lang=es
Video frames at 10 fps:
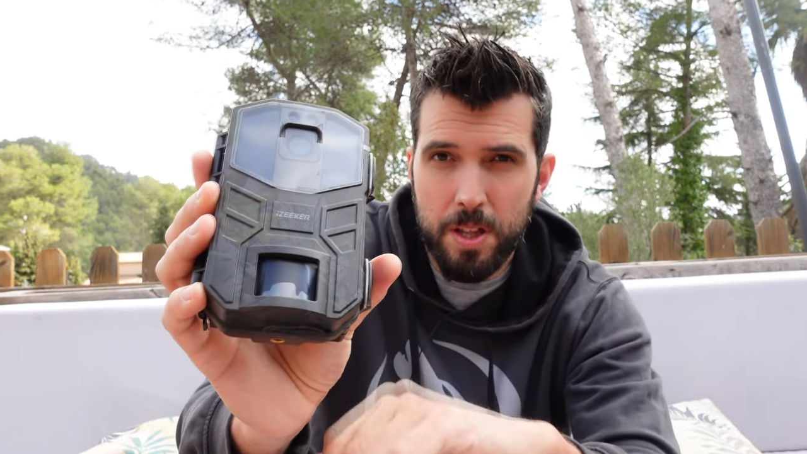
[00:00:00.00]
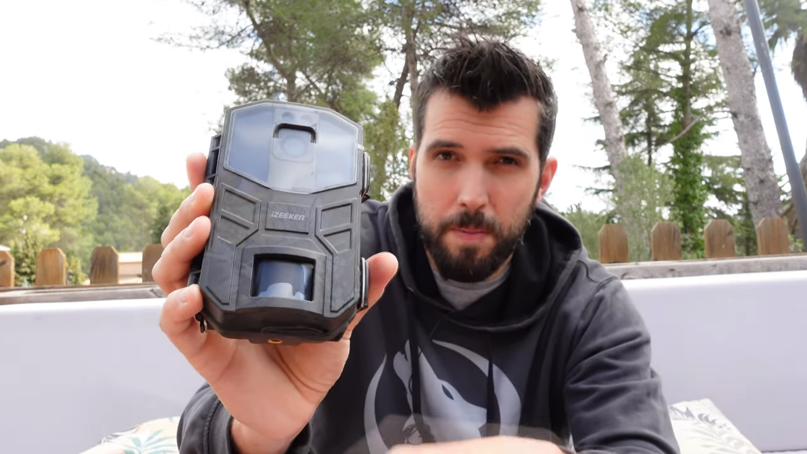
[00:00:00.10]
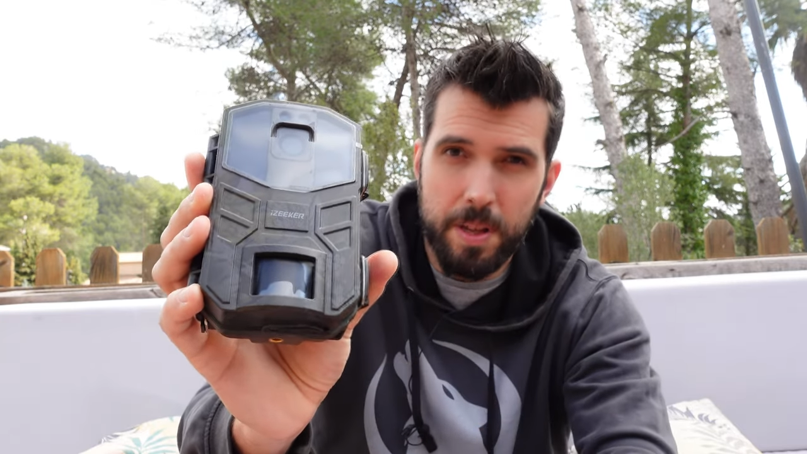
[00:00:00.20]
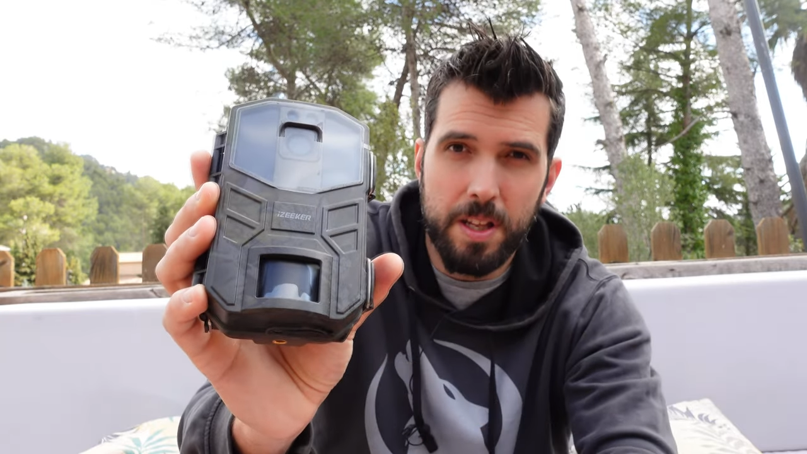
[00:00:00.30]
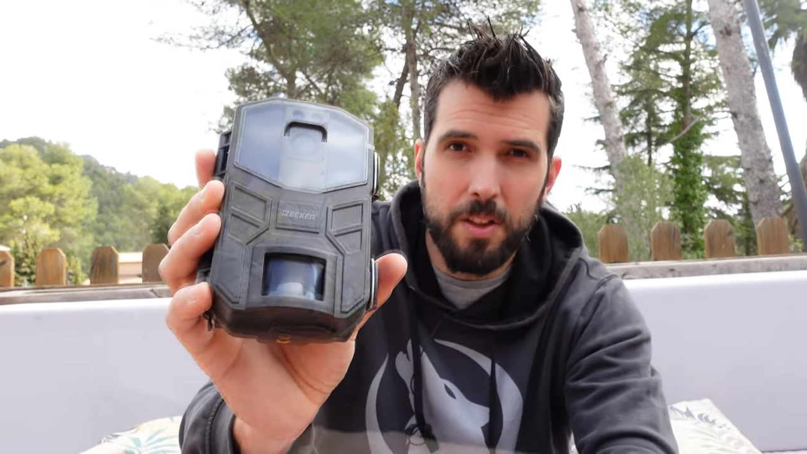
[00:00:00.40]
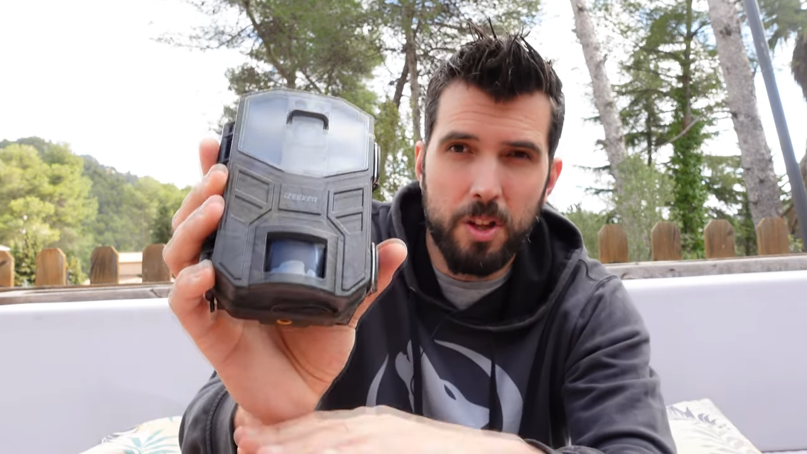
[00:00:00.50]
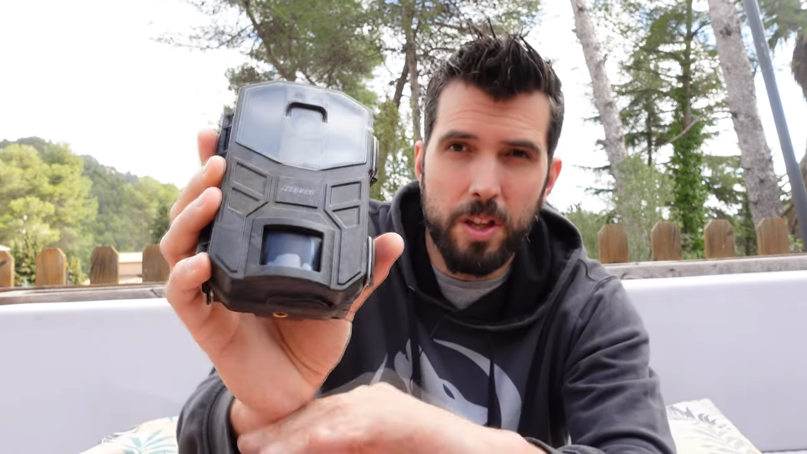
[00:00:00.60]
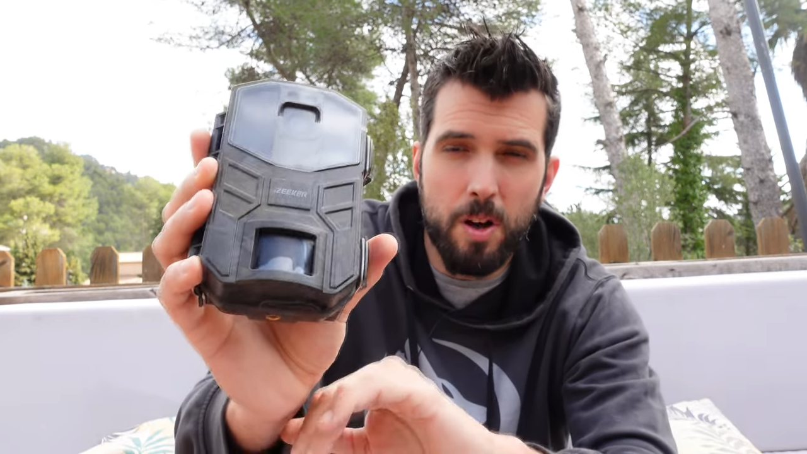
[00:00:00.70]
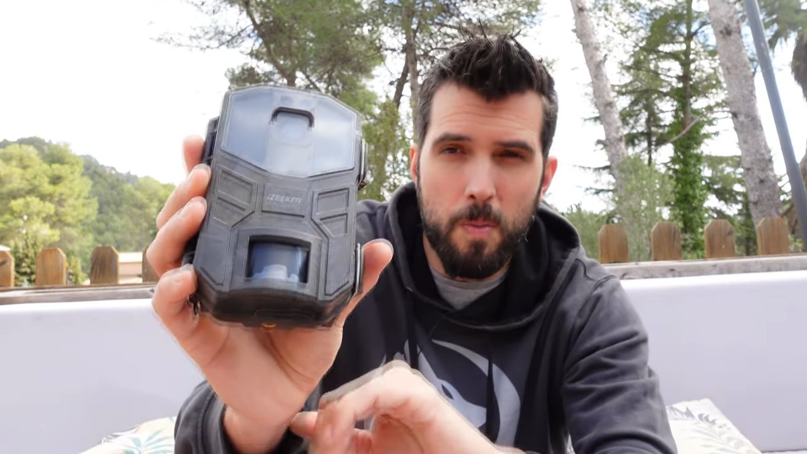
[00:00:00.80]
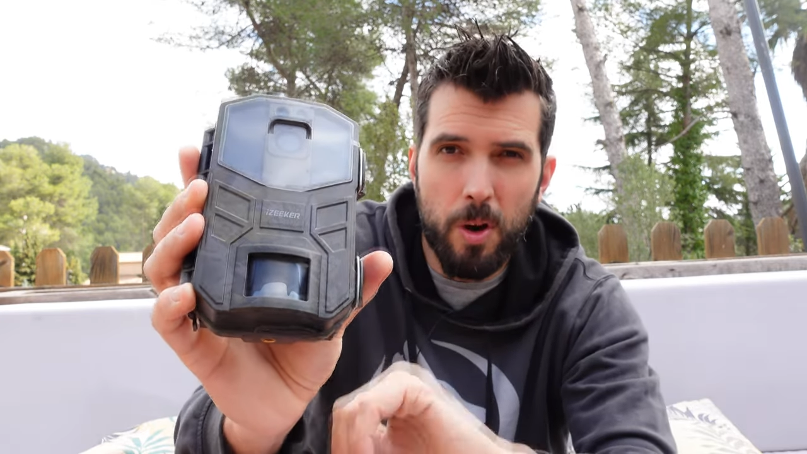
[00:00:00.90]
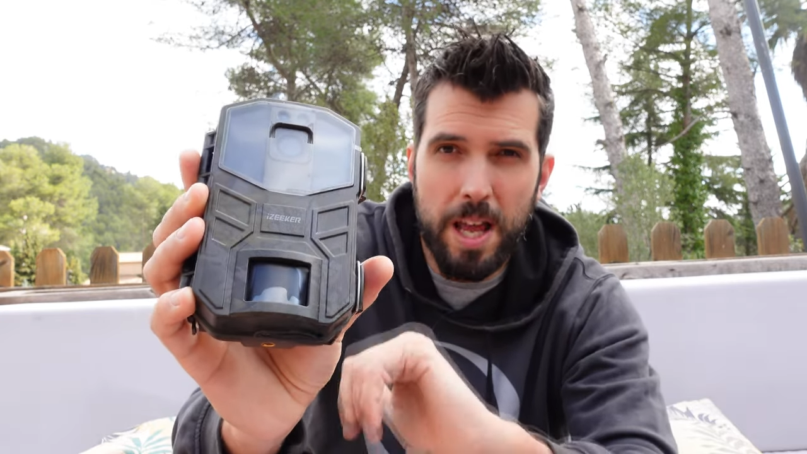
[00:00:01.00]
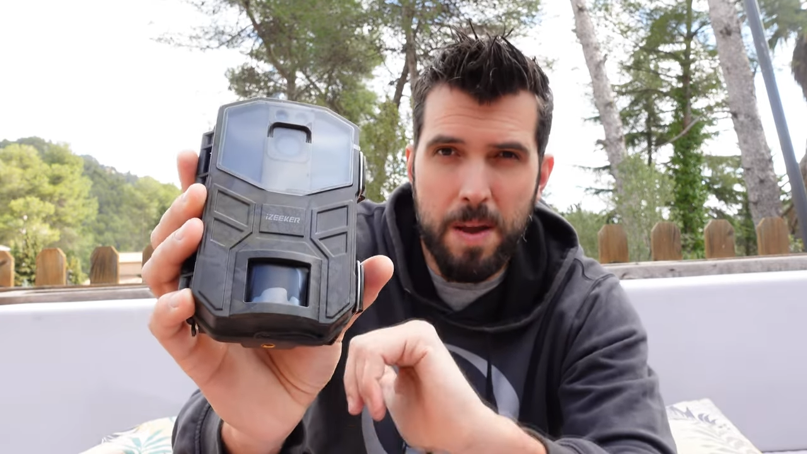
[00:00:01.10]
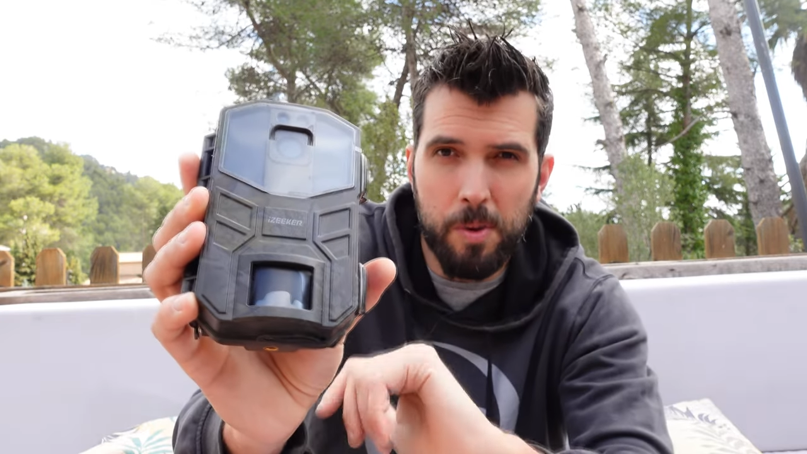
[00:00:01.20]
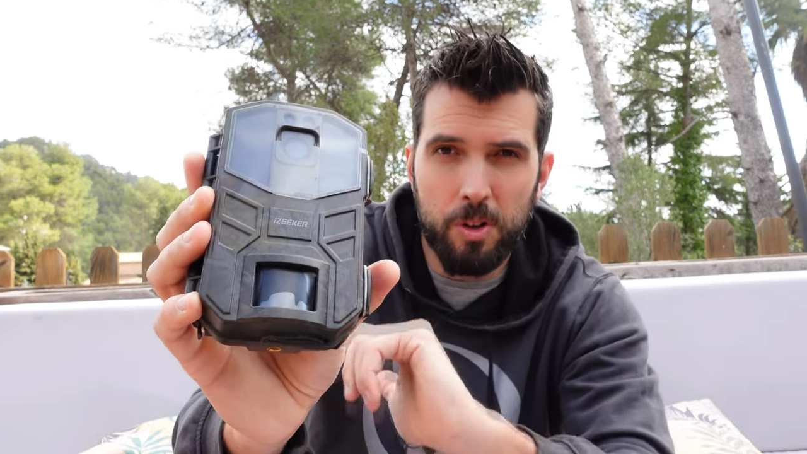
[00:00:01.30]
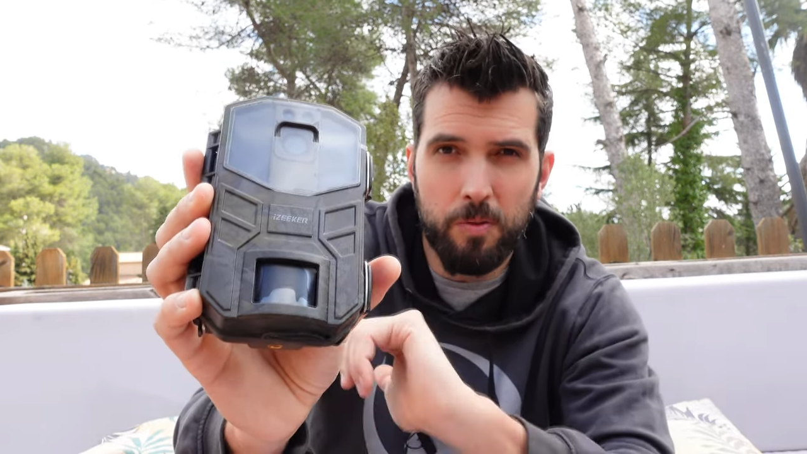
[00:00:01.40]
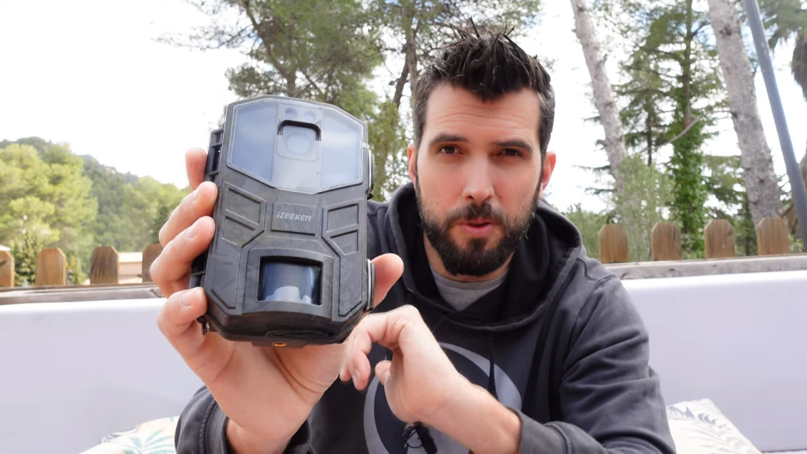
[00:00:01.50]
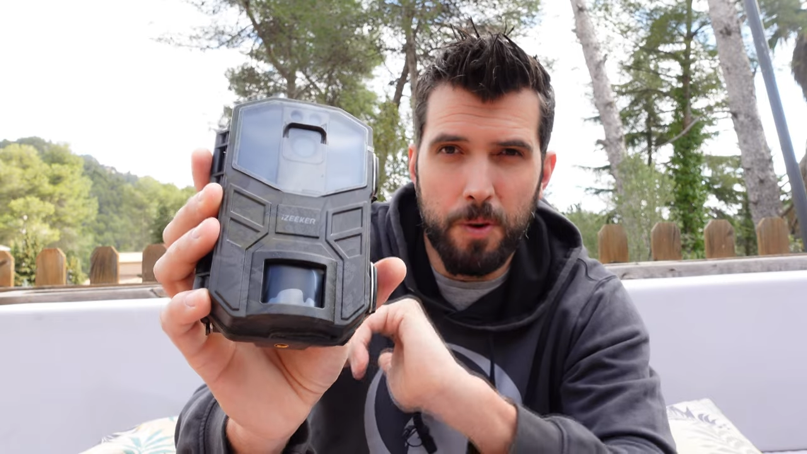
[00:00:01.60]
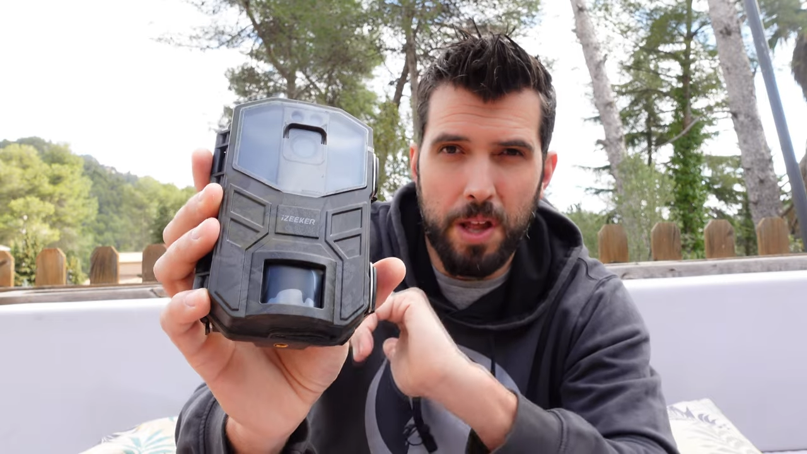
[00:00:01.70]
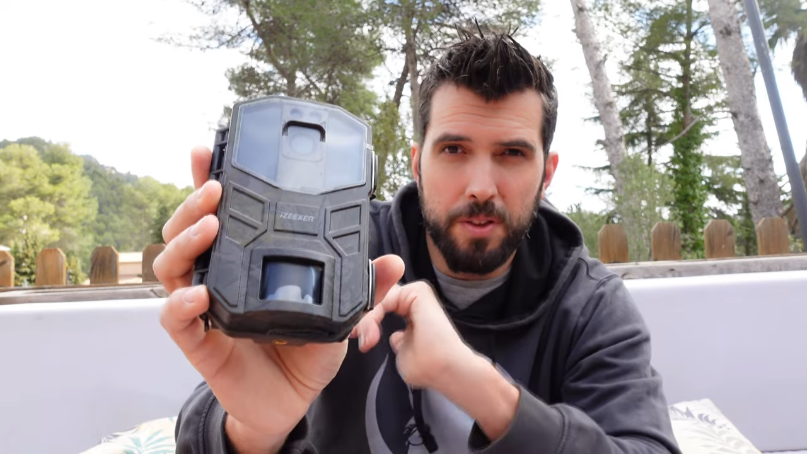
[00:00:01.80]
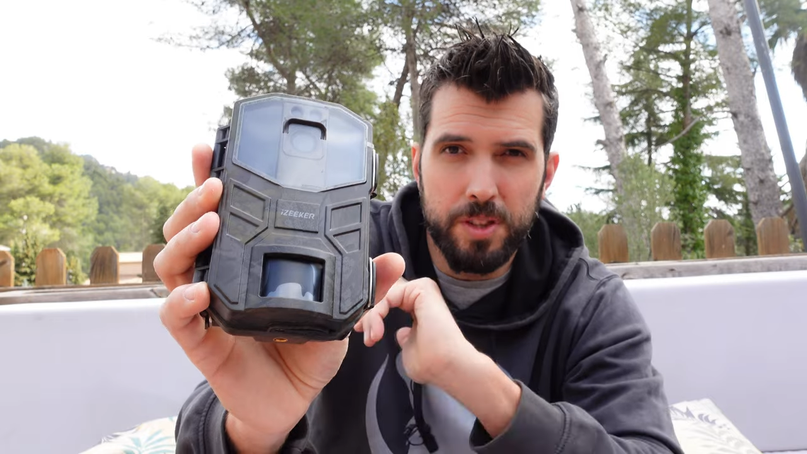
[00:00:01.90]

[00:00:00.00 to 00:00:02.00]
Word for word: dependiendo de cómo la hayamos configurado.